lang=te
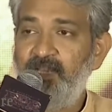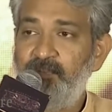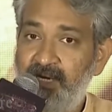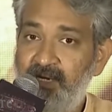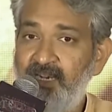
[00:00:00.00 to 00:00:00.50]
చాలా
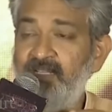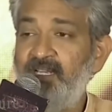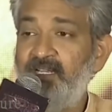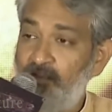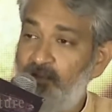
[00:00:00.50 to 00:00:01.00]

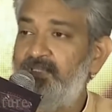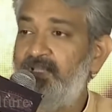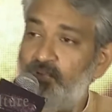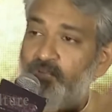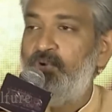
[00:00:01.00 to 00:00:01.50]
ప్రగాఢంగా
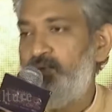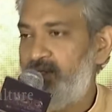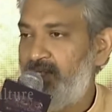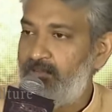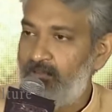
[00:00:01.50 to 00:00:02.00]
నమ్ముతున్నాను
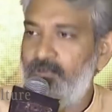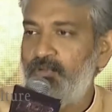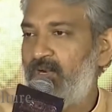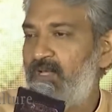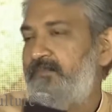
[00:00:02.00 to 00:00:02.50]
కోరుకుంటున్నాను రెండు